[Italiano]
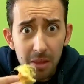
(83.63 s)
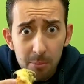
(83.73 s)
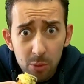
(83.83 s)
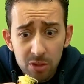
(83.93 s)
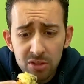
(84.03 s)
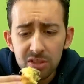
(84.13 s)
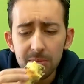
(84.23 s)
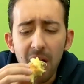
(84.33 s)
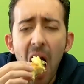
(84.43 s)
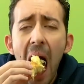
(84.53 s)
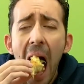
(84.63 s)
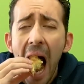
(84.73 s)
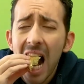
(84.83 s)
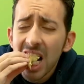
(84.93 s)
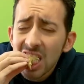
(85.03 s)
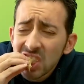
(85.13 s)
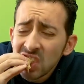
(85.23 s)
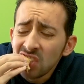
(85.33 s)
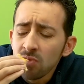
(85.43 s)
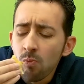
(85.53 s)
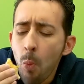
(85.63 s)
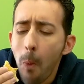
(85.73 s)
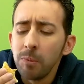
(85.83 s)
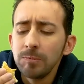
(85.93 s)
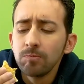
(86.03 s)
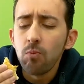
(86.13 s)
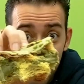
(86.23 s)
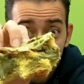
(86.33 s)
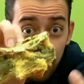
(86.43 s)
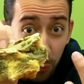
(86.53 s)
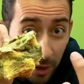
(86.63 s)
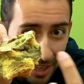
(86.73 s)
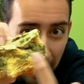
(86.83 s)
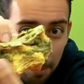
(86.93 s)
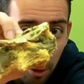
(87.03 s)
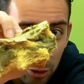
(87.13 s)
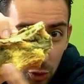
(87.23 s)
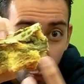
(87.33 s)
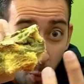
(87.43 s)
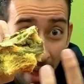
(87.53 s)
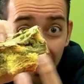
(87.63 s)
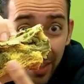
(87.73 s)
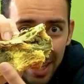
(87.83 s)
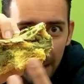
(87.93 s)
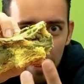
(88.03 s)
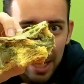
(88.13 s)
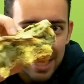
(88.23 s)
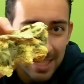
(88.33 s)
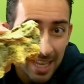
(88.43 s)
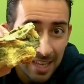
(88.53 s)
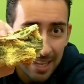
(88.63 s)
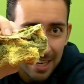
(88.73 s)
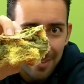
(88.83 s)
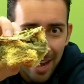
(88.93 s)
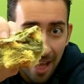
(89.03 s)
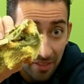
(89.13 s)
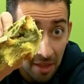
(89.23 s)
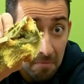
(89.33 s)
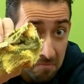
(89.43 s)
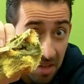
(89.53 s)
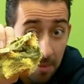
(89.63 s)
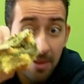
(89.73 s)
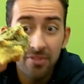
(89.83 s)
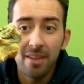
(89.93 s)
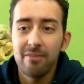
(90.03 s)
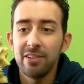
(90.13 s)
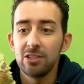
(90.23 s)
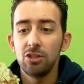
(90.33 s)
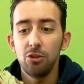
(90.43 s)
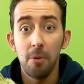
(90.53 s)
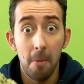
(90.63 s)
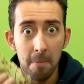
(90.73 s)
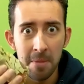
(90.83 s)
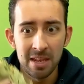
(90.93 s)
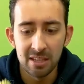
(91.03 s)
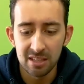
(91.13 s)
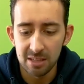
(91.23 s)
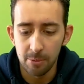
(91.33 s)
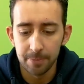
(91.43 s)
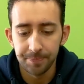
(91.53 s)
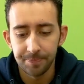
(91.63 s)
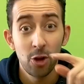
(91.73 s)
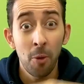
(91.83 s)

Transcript: Buonissima. Mm. Tra l'altro guardate al morso quanta crema che si è rivelata, veramente farcito benissimo.